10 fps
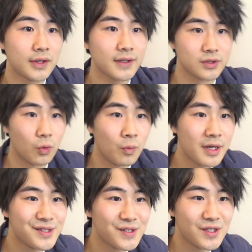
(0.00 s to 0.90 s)
てかさお
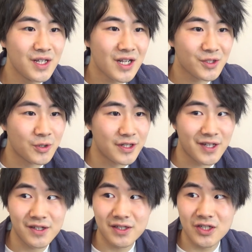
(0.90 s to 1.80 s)
前好きな人何
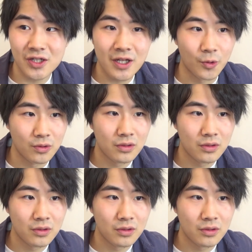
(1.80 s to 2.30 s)
さつきちゃんなの